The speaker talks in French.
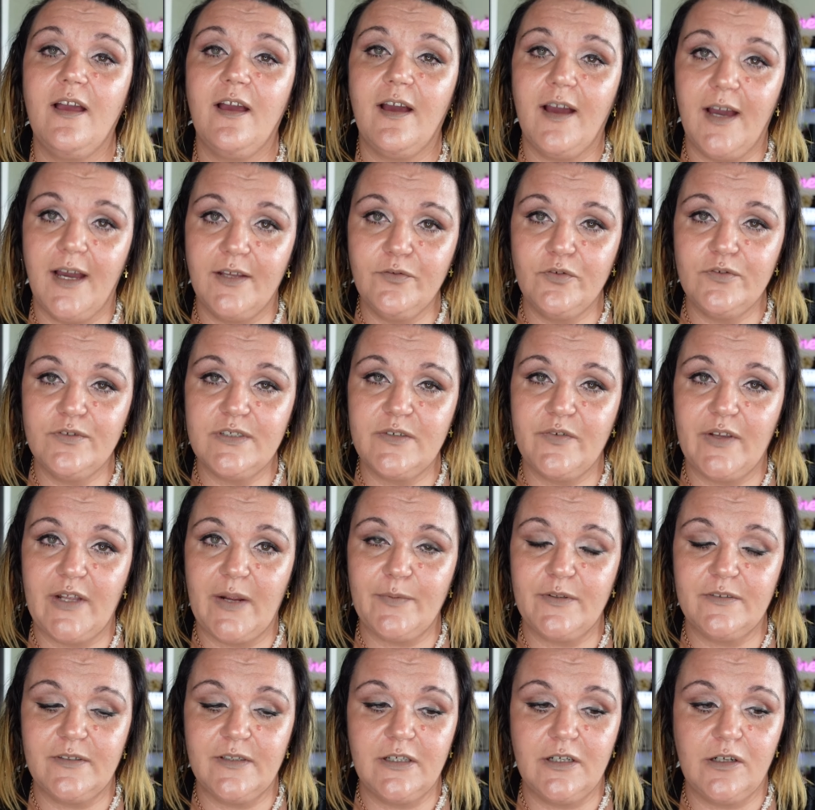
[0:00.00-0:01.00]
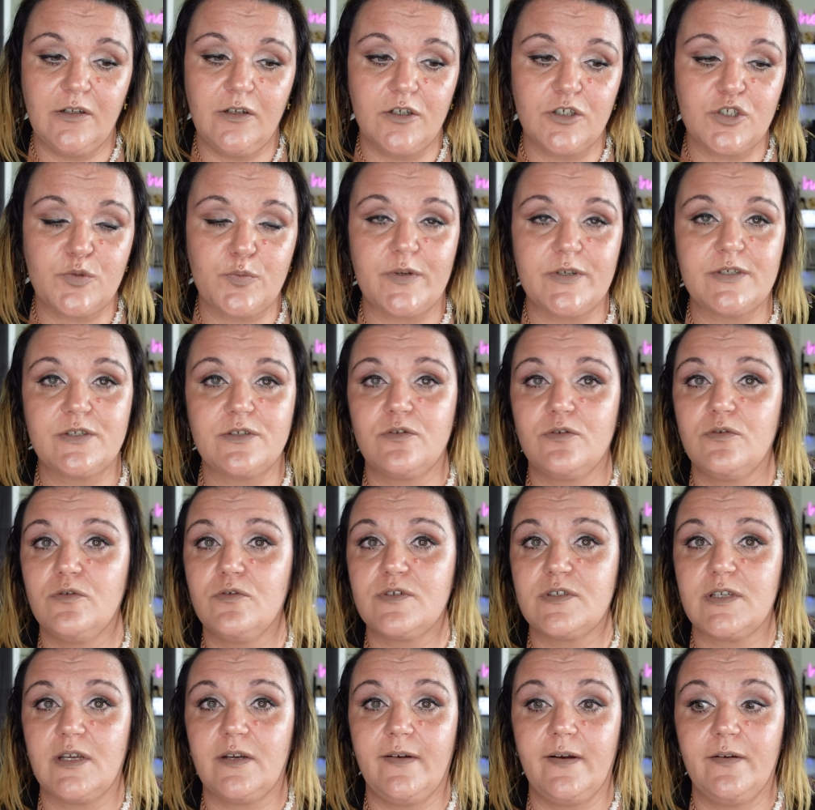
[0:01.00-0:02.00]
à notifier la petite cloche parce que
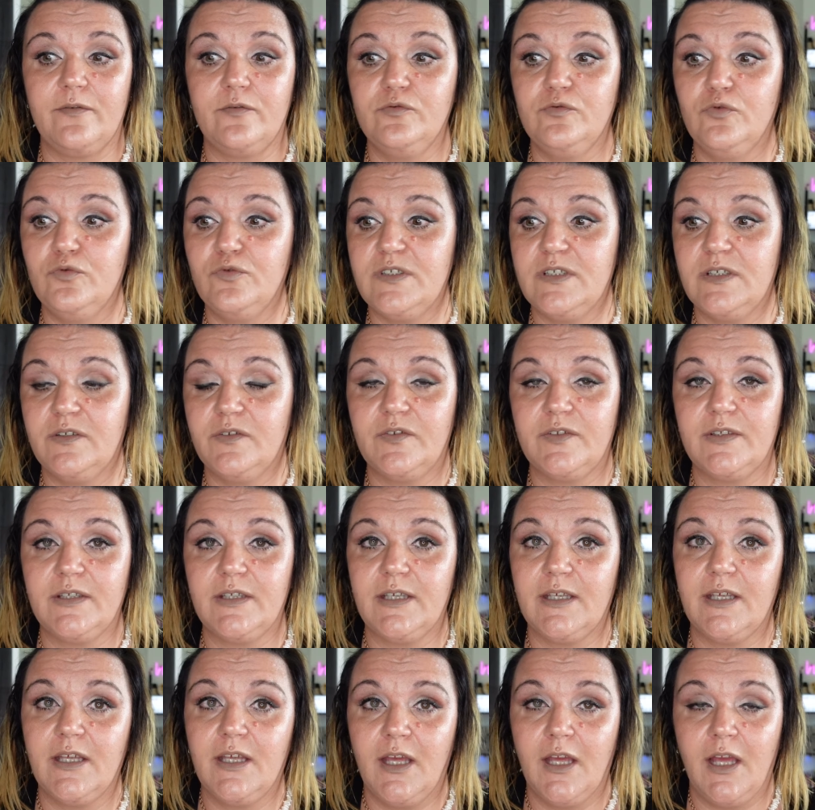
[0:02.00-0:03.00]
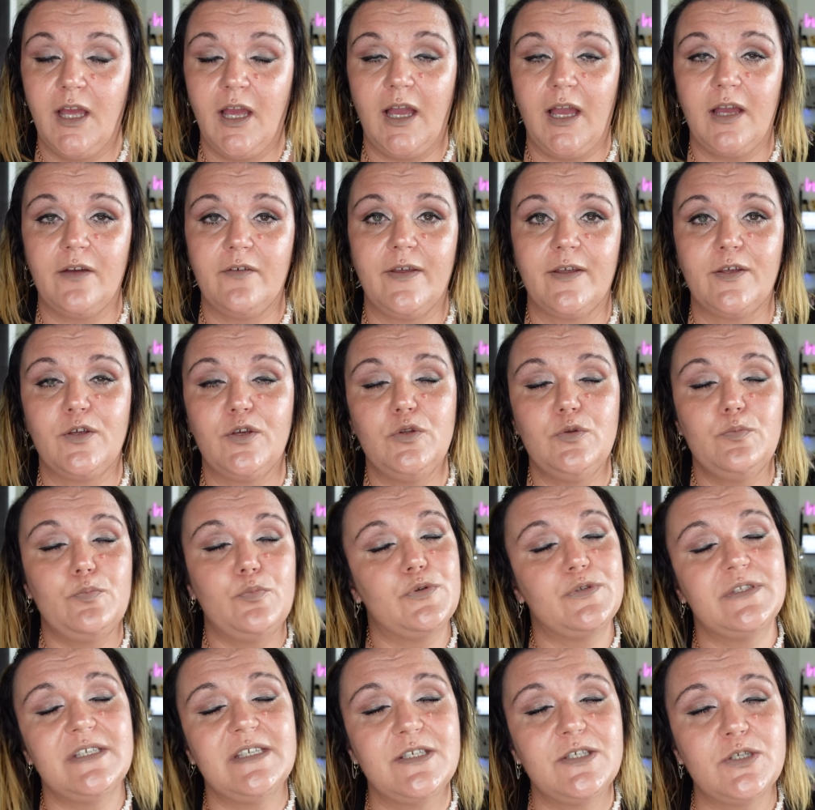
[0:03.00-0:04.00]
ça va vous notifier avec une
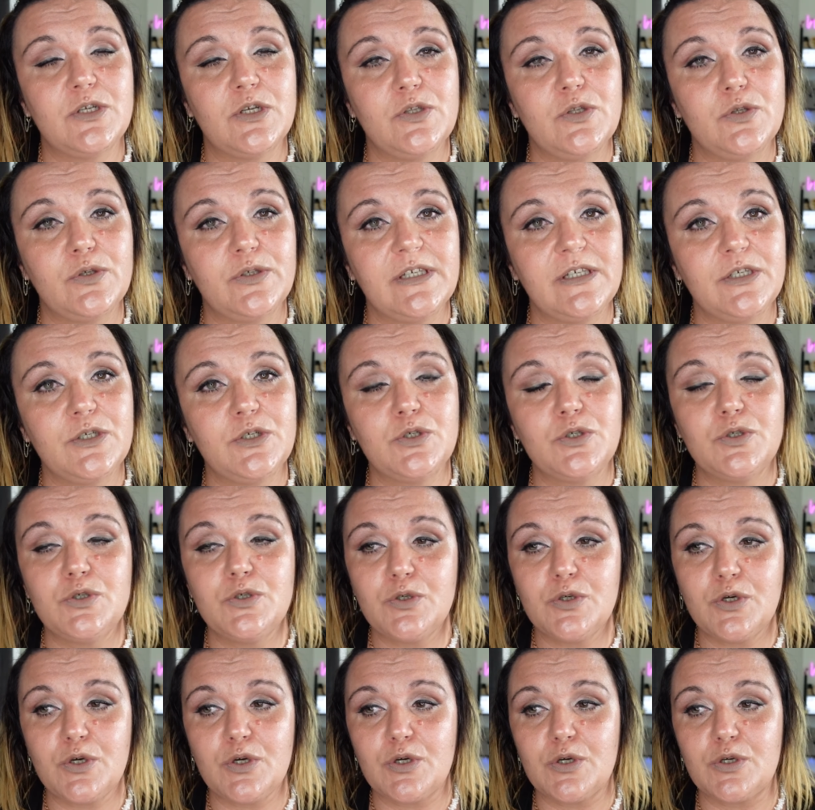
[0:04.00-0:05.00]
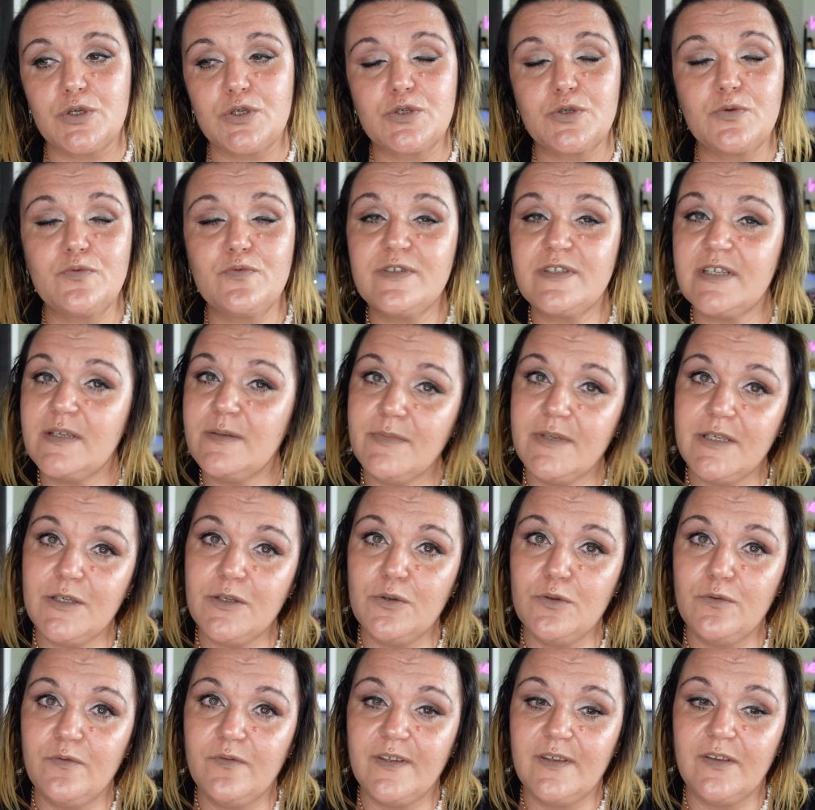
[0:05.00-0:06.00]
petite sonnerie que je vous ai mis
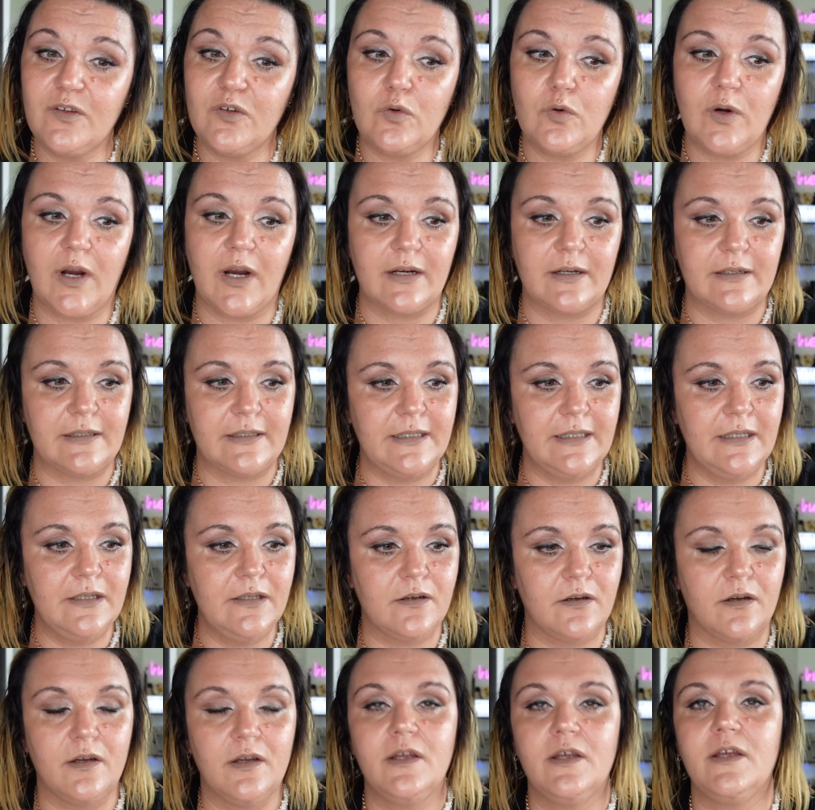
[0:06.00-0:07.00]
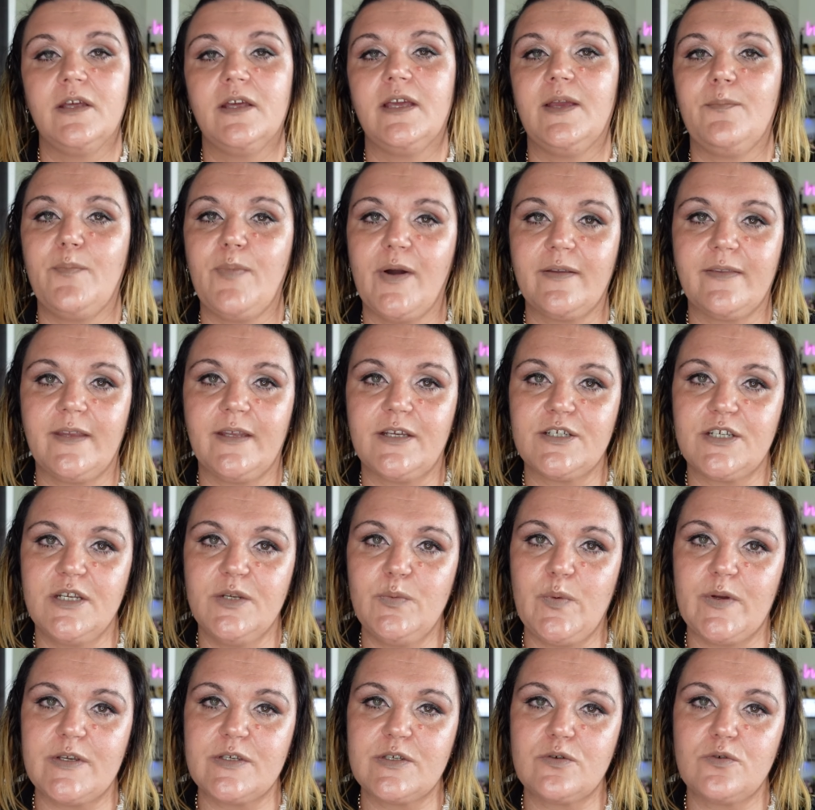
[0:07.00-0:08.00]
une vidéo en ligne et partager
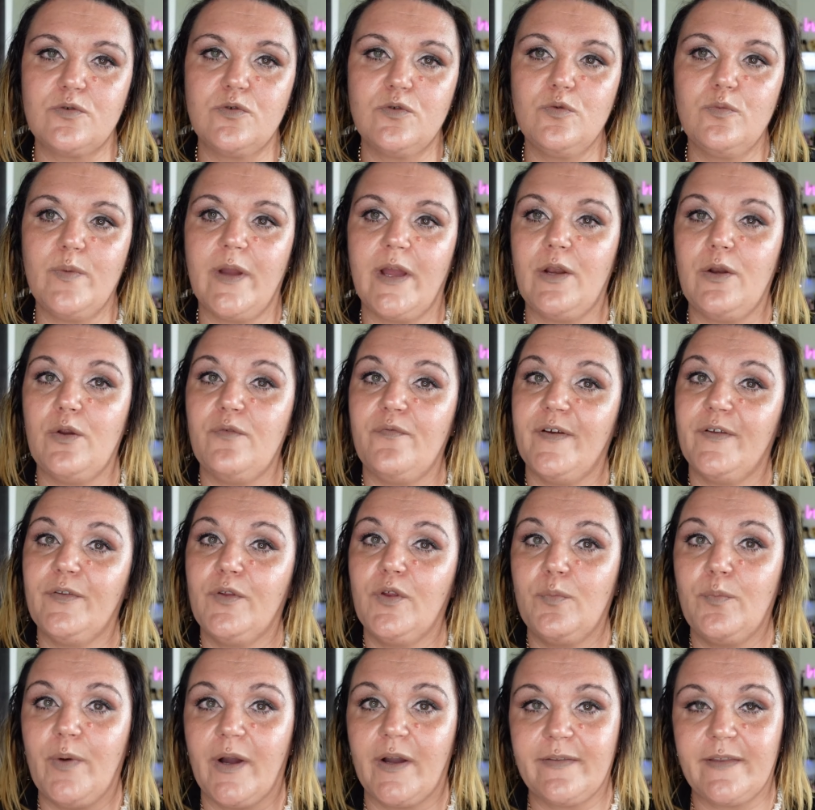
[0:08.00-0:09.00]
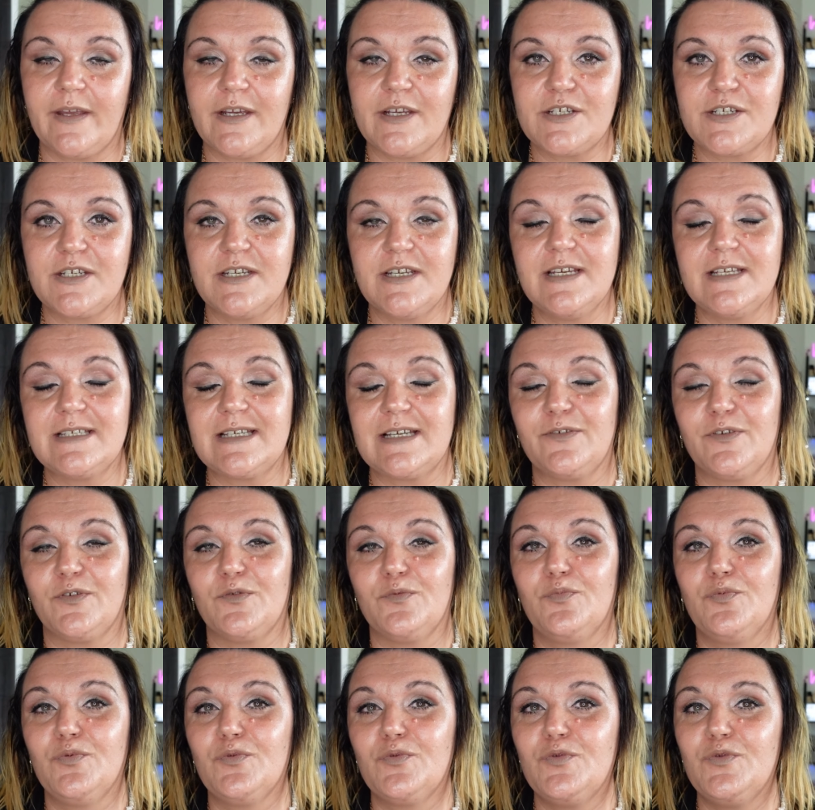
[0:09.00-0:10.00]
parce que ben, le fait de partager, ça
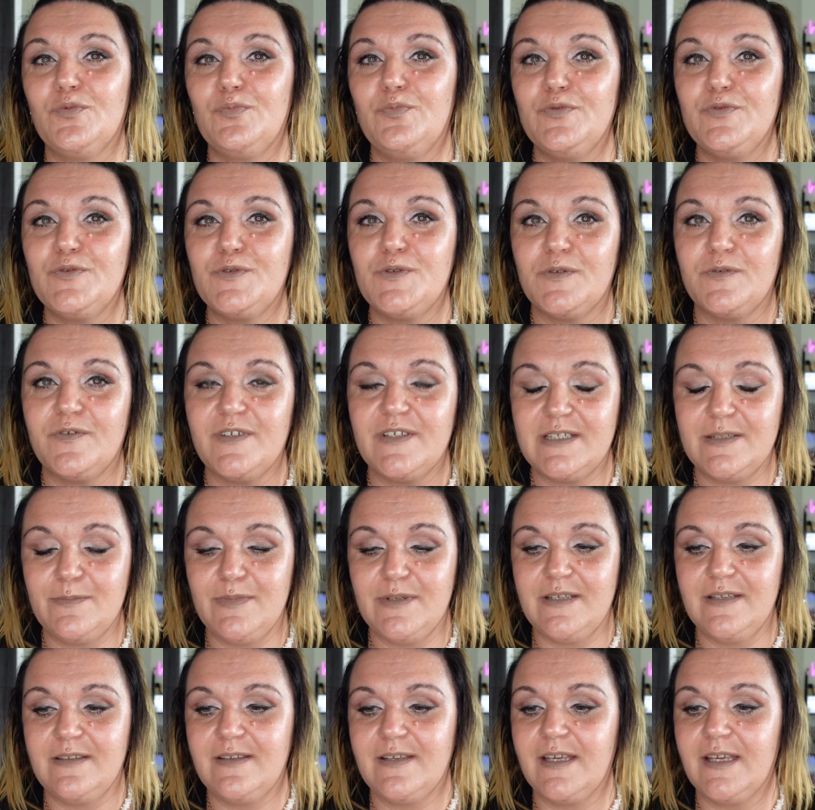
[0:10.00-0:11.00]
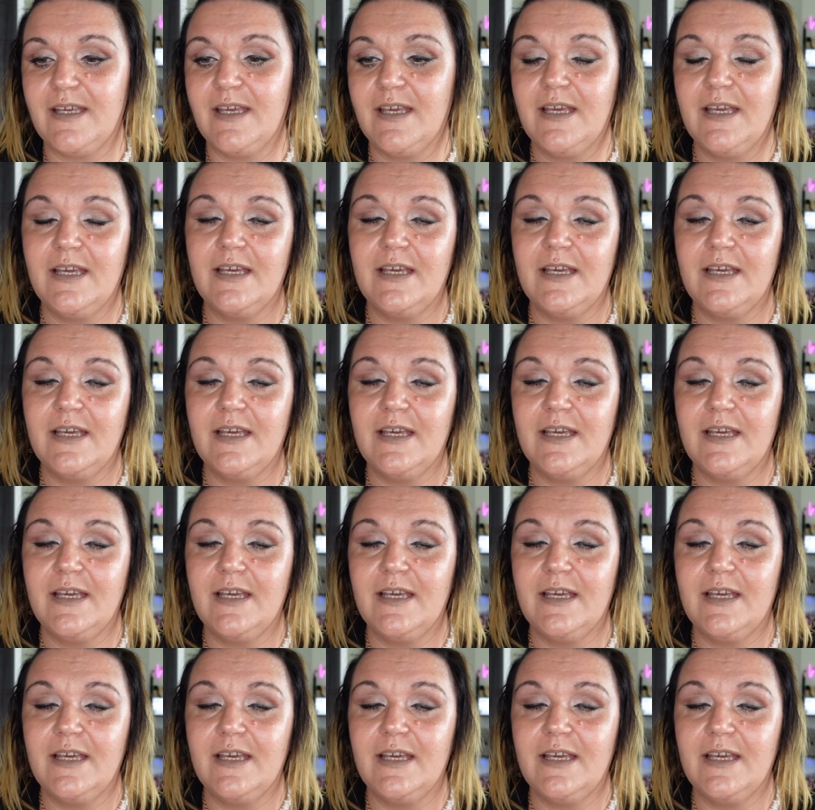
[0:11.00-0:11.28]
donne beaucoup plus de visibilité